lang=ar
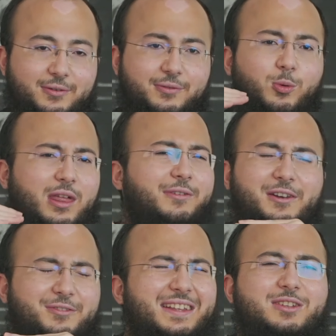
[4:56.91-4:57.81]
في وظائف
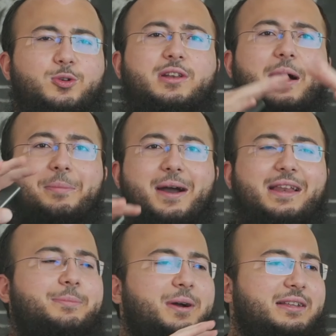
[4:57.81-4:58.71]
حرفيا تقول ابغى
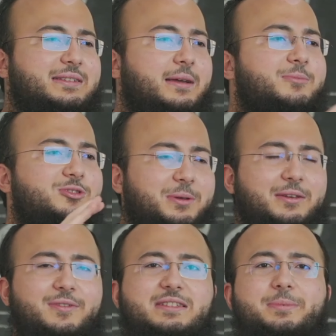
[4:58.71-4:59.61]
نبغى 75
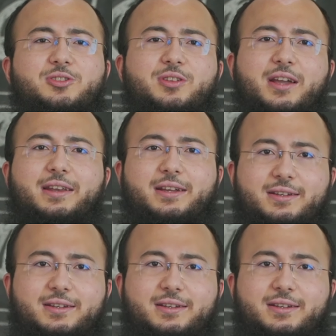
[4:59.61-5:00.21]
في السبع عشان ندخلك